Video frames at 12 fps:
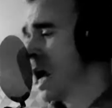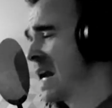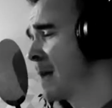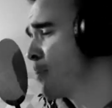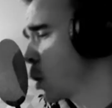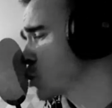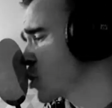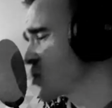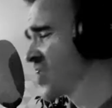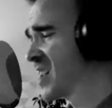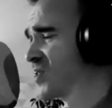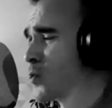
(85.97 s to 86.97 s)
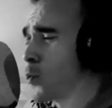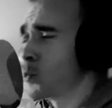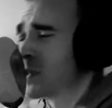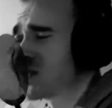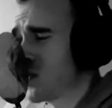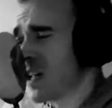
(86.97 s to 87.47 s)
Les pleurs sans cesse ont
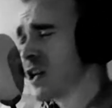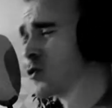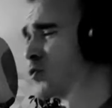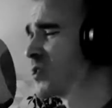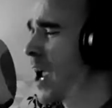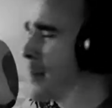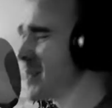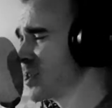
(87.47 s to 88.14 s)
ruisselé jusqu'à